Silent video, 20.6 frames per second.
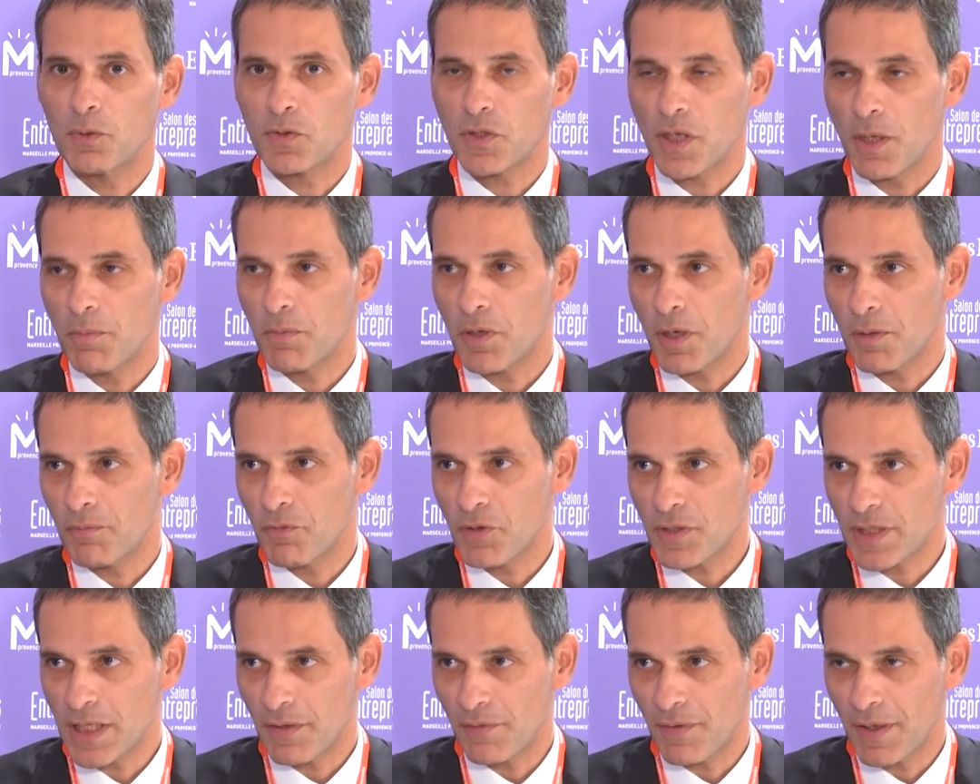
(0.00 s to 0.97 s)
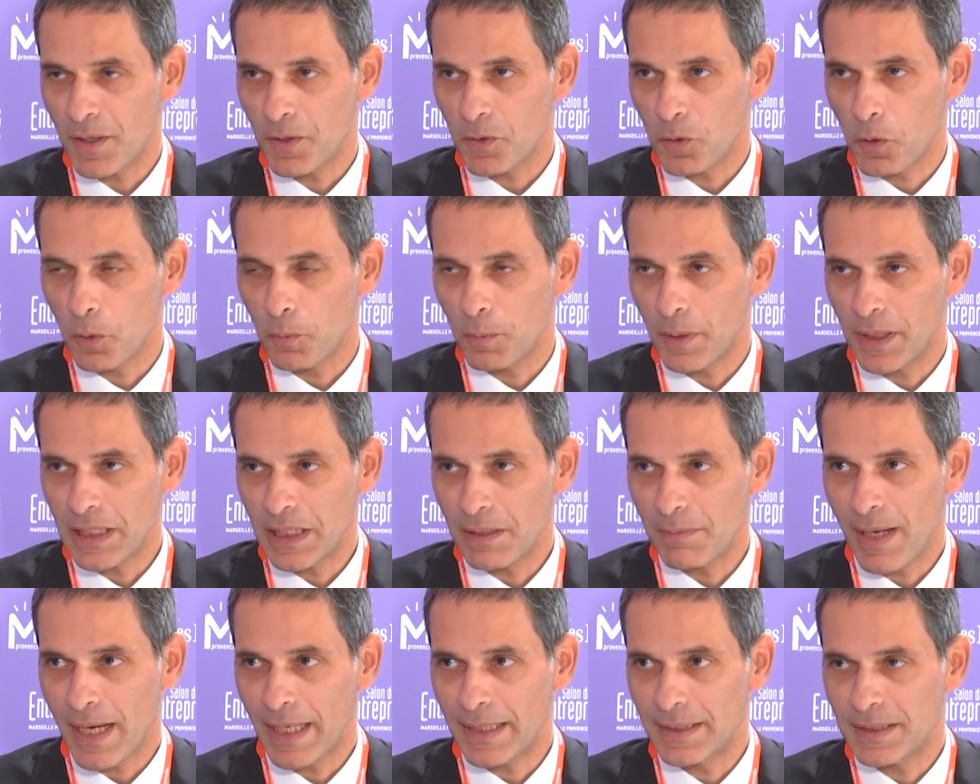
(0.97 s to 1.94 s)
sommes, comme vous savez, une compagnie
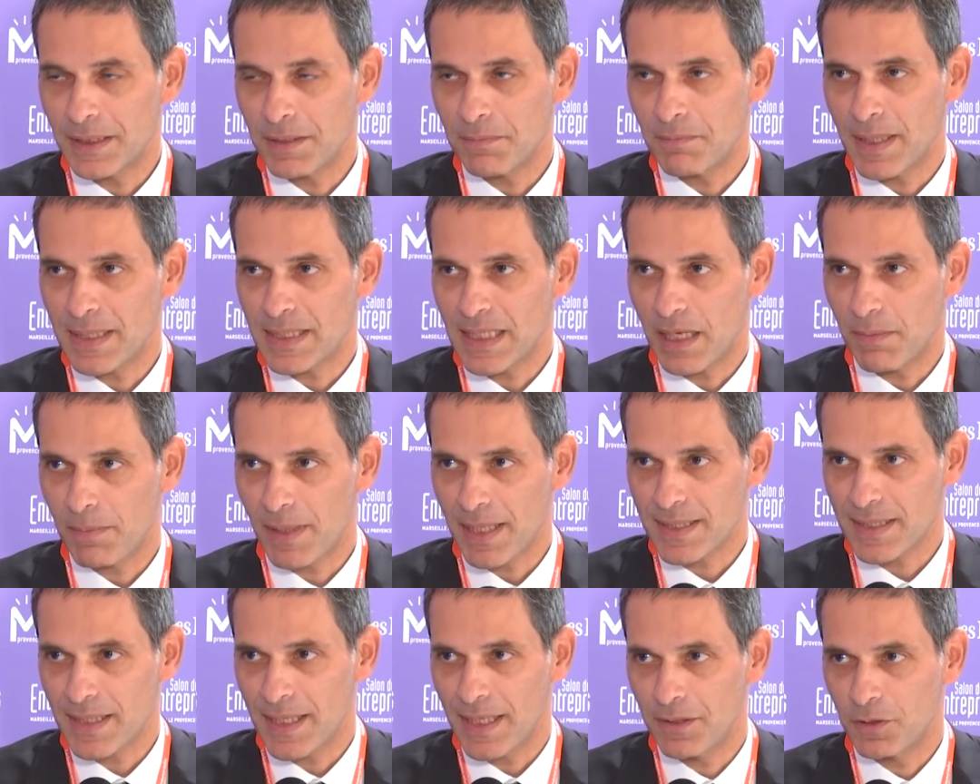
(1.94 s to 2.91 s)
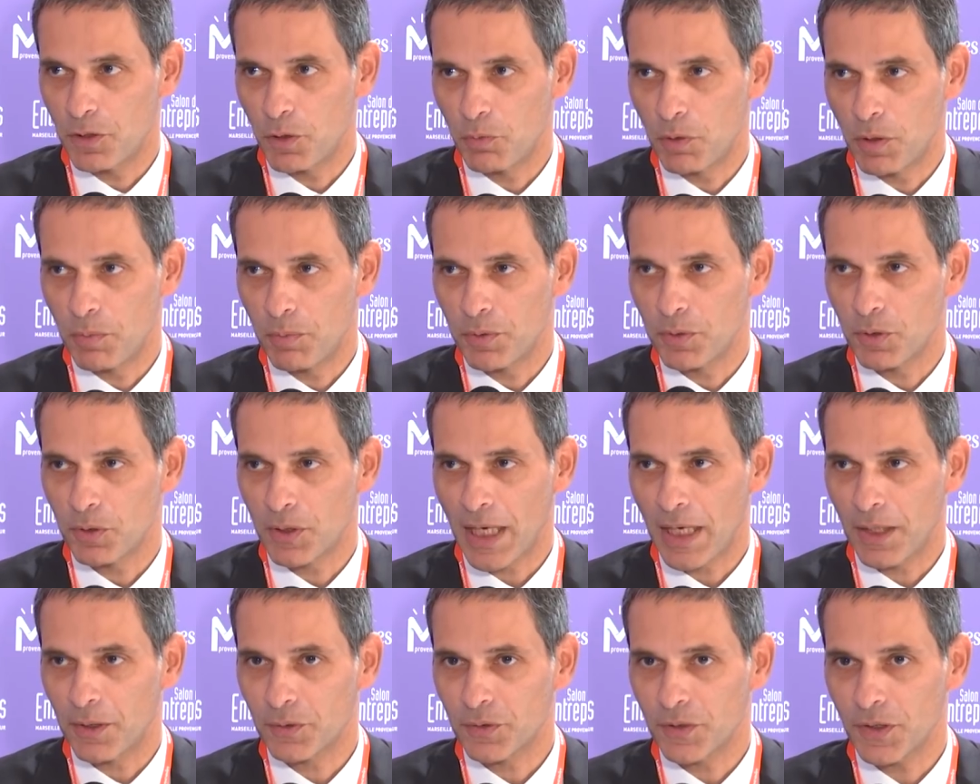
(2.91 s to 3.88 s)
maritime basée à Marseille depuis plus de
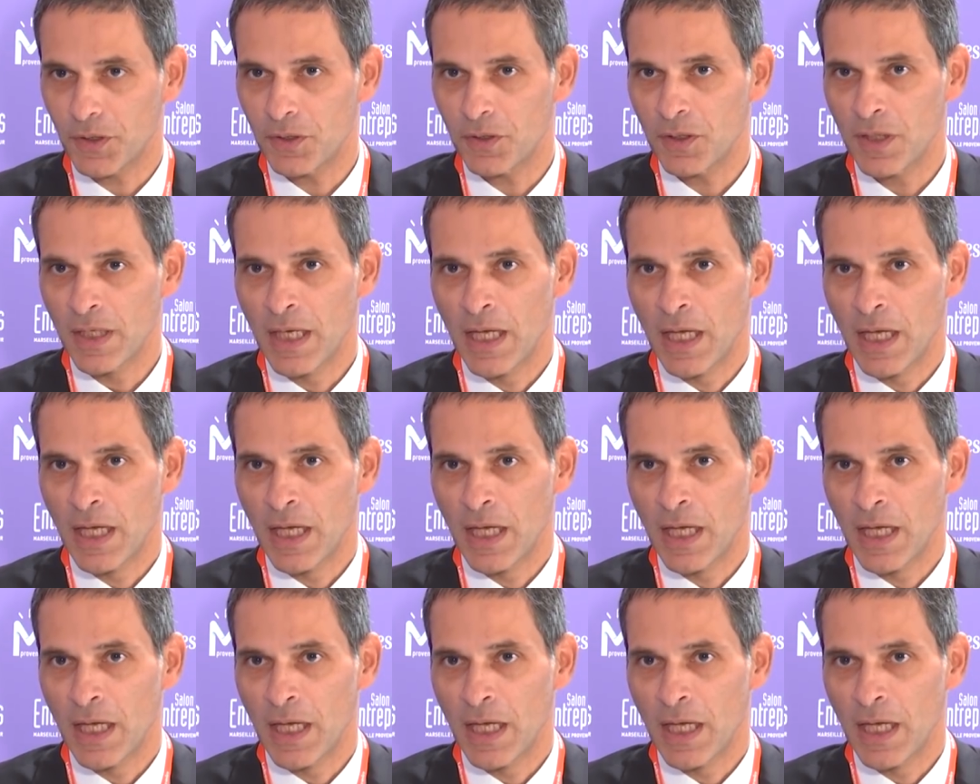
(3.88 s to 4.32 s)
40 ans.